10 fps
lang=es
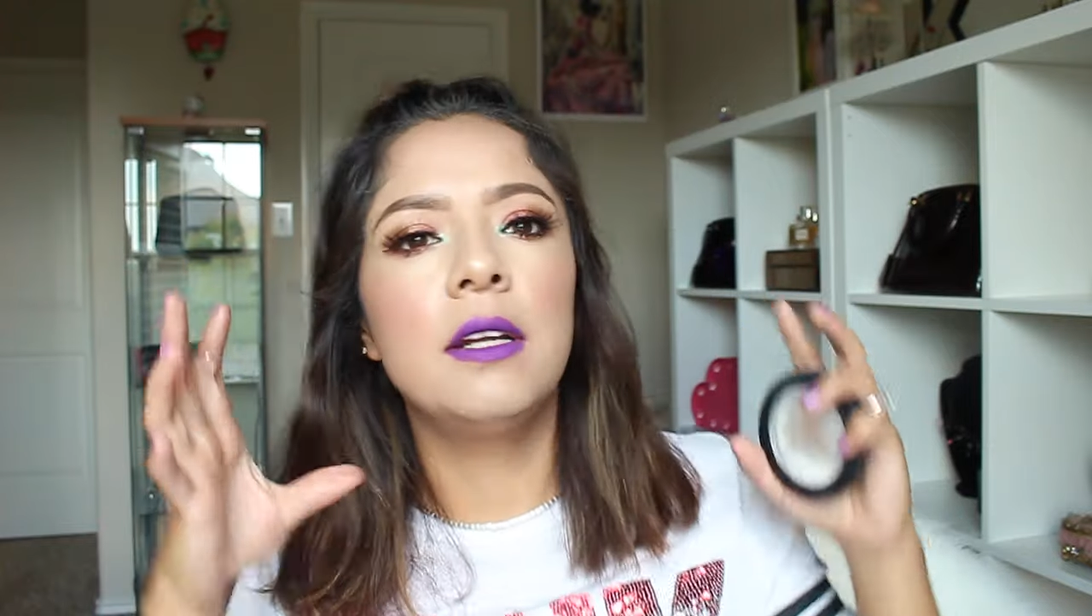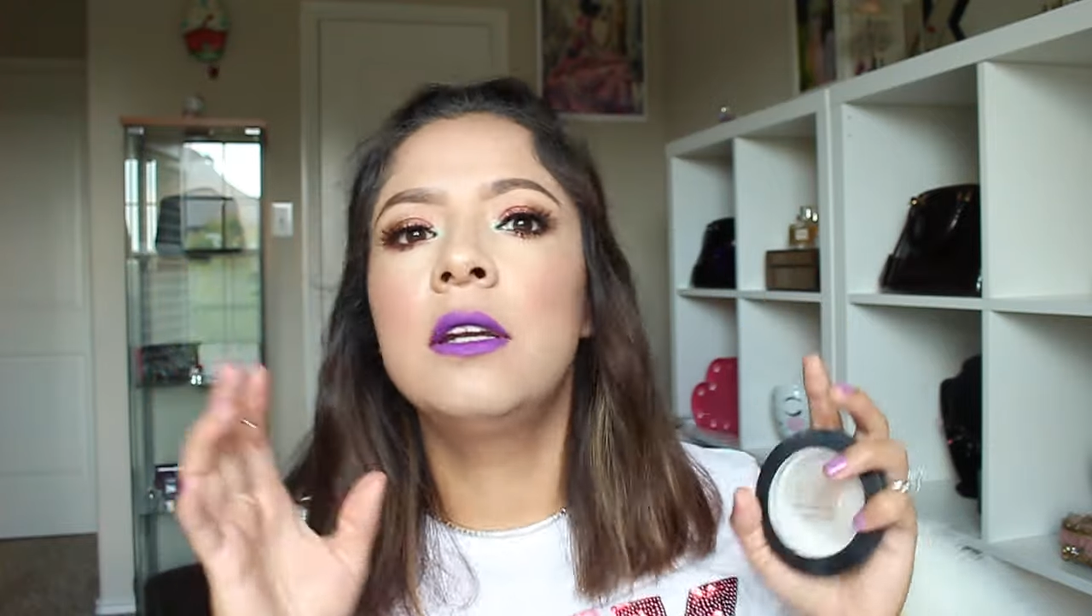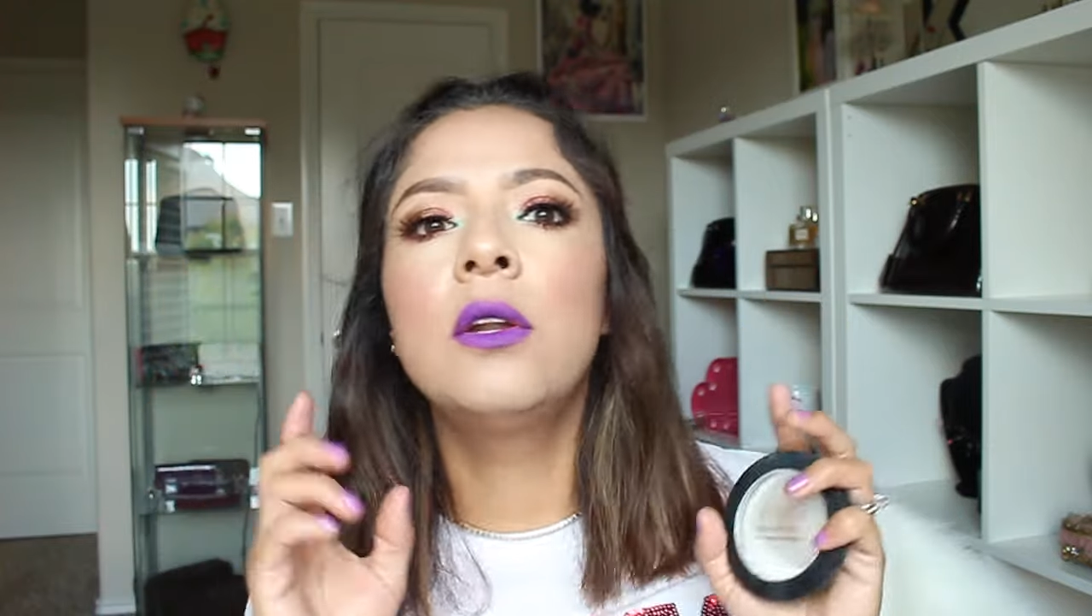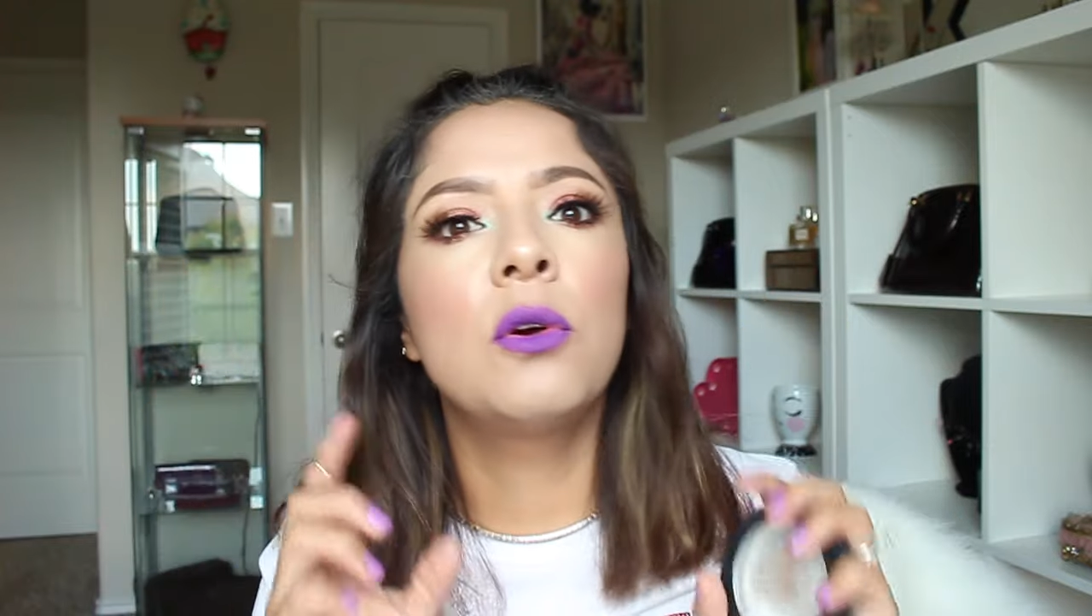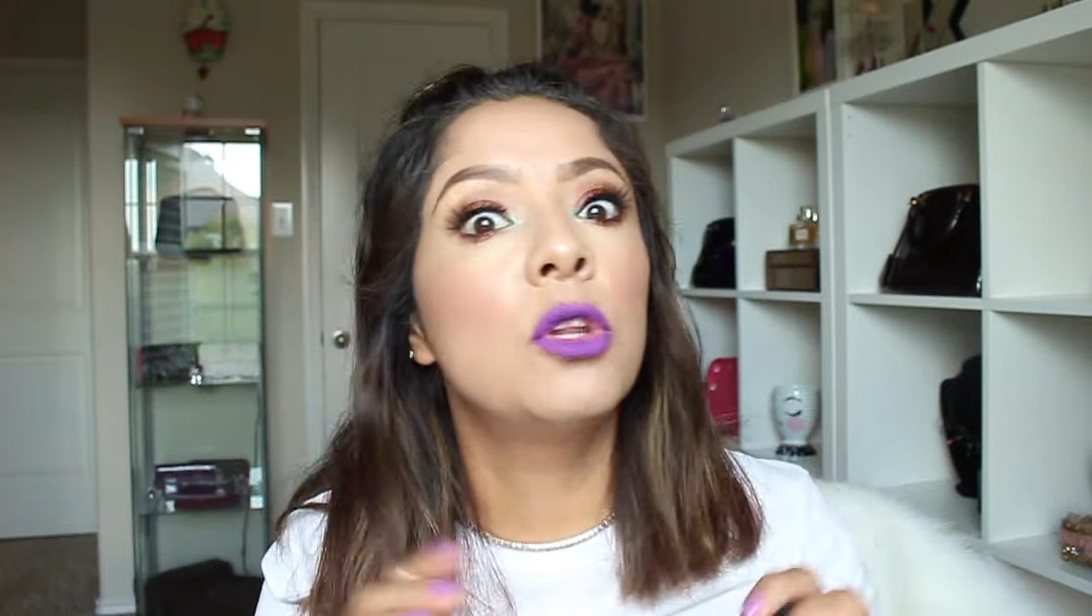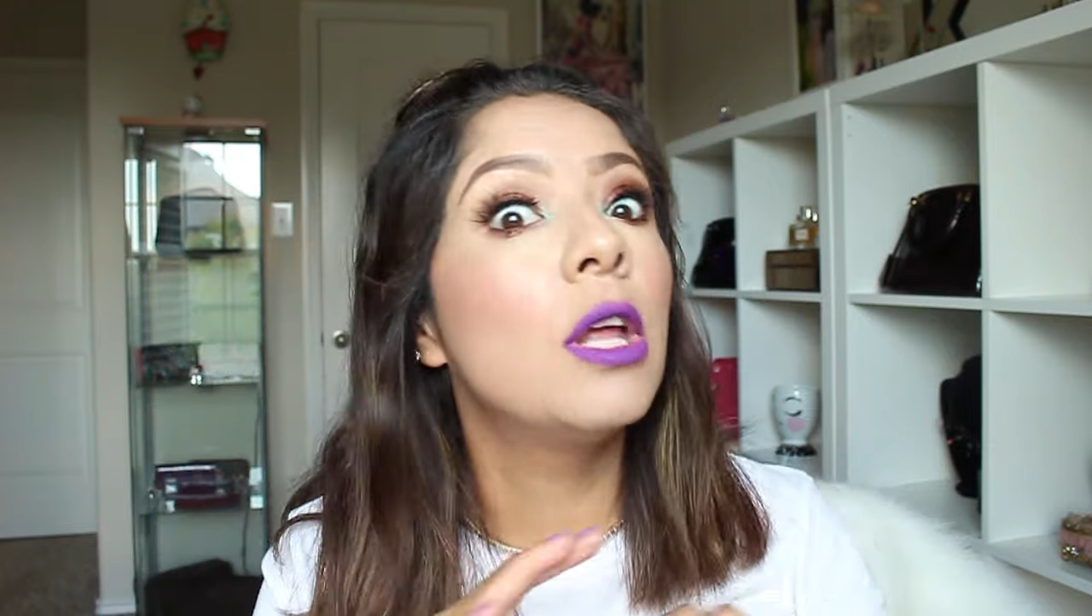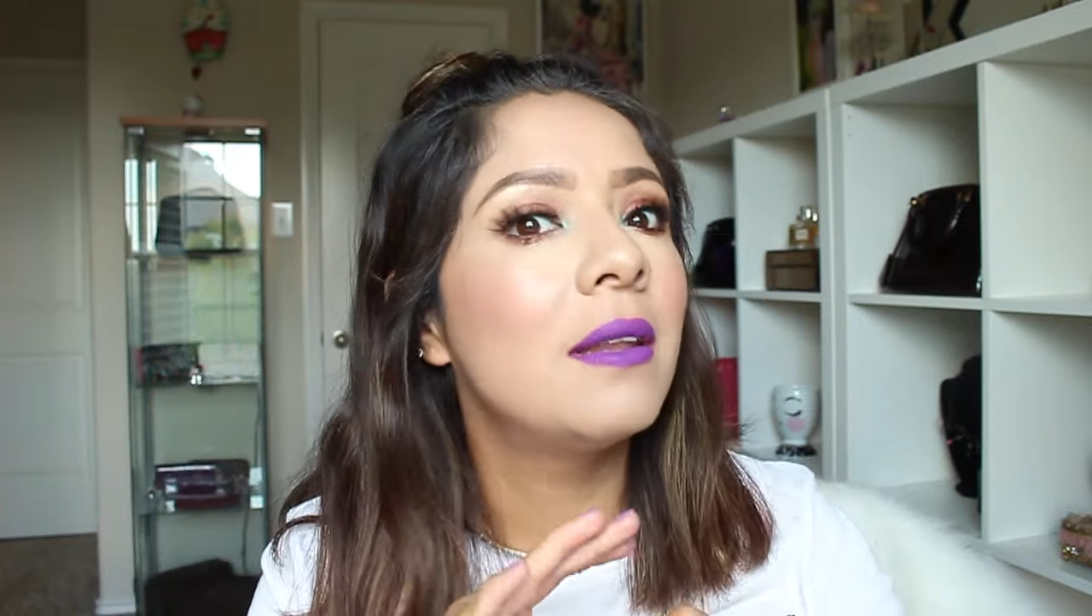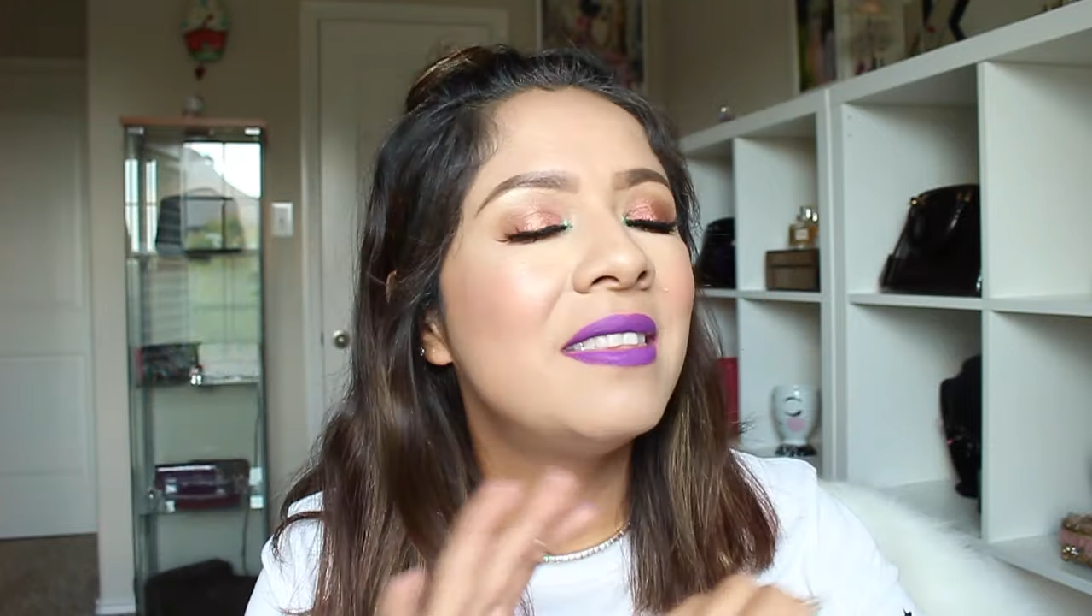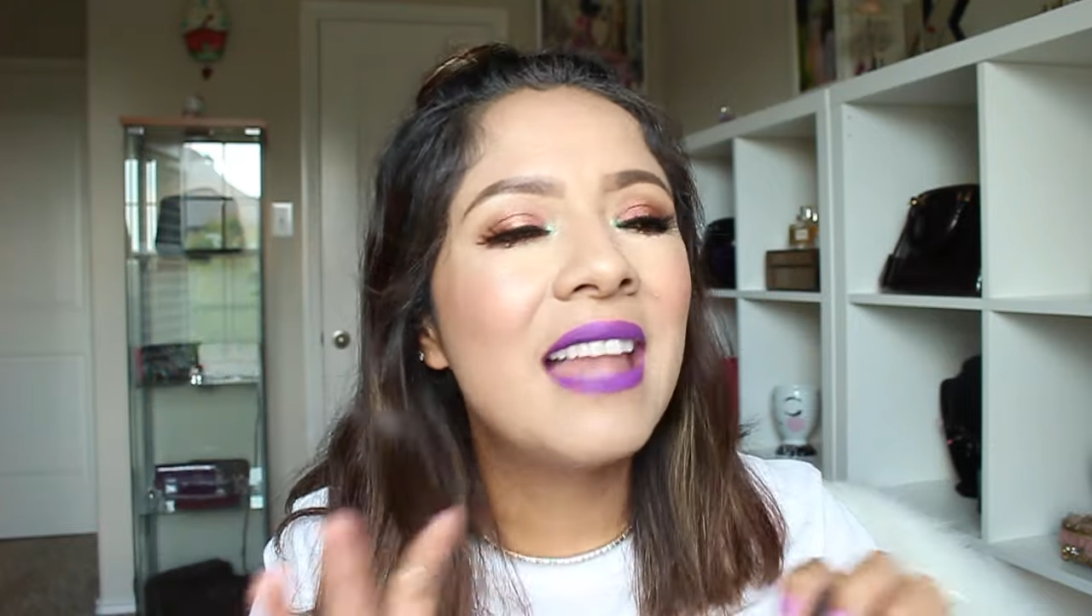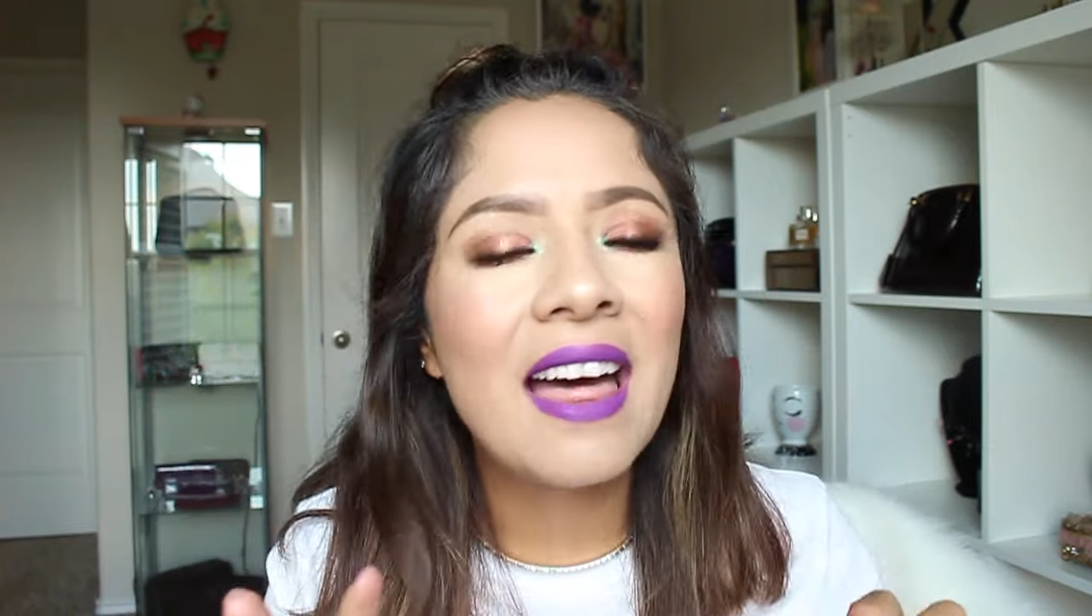No,
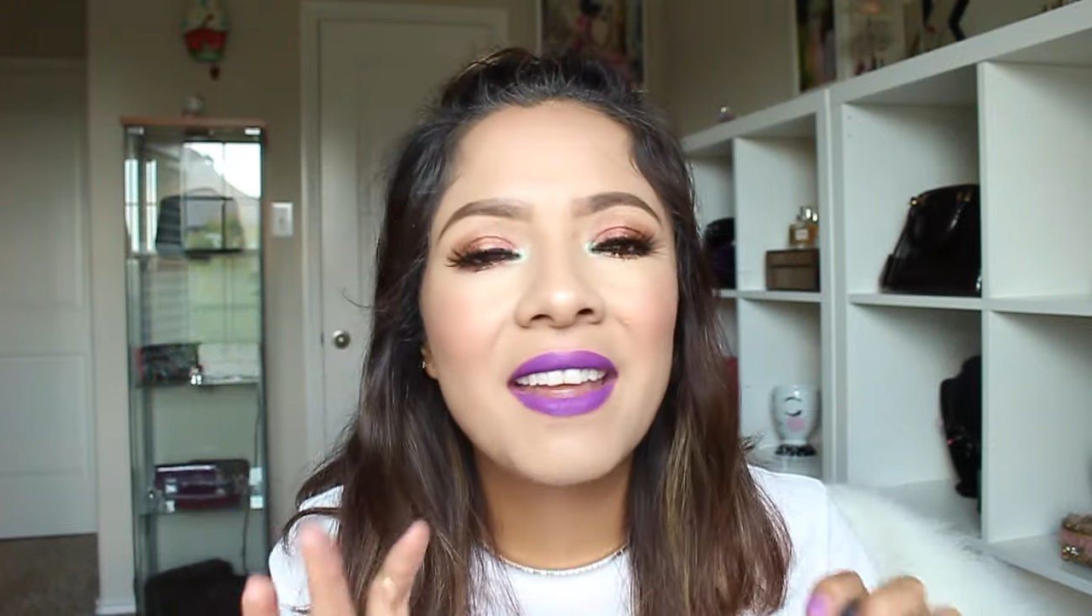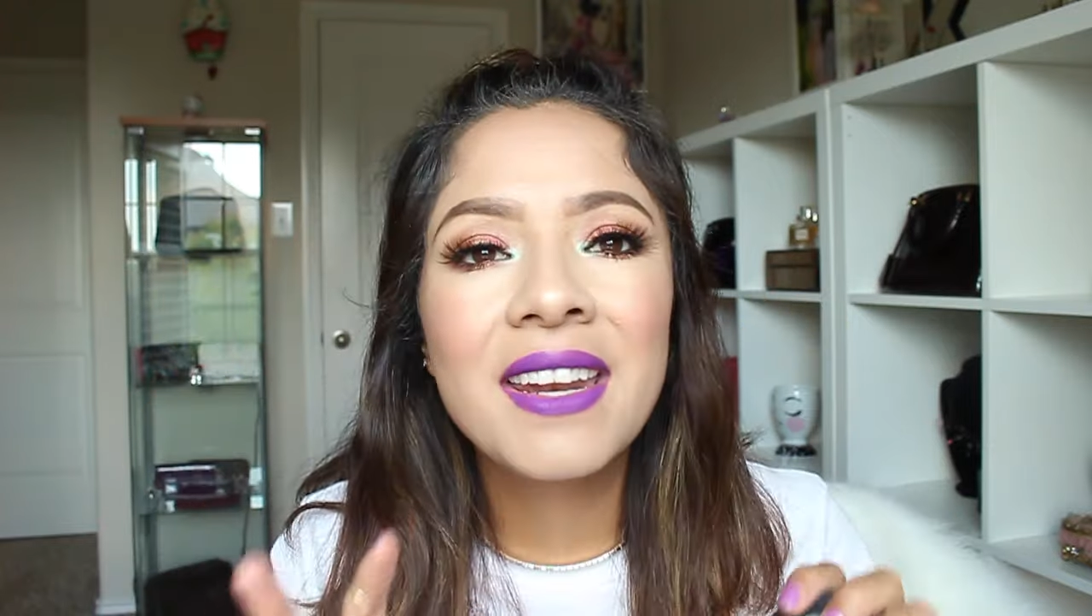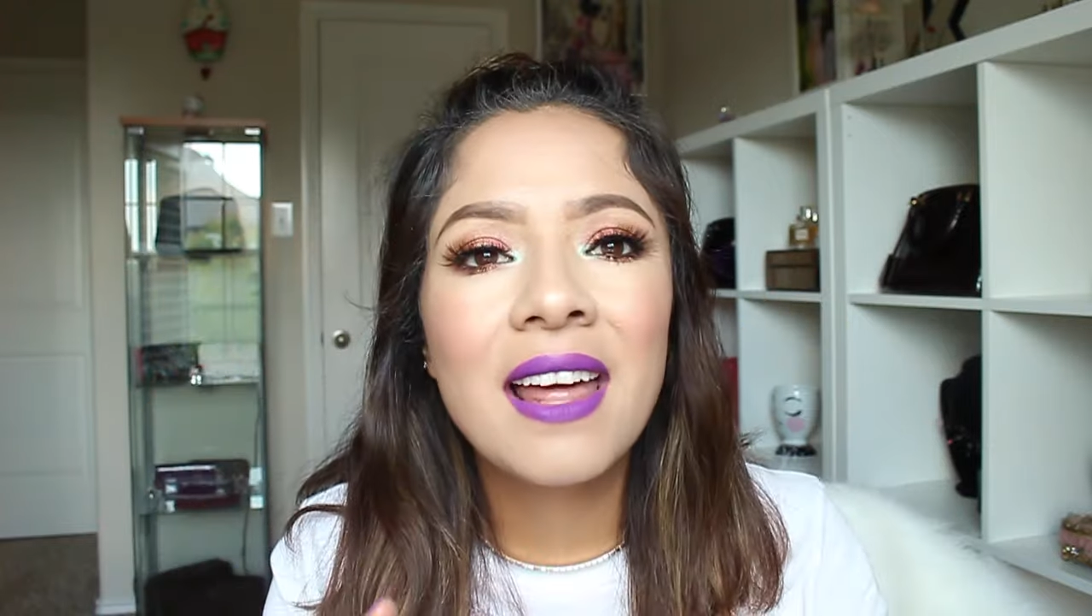nada,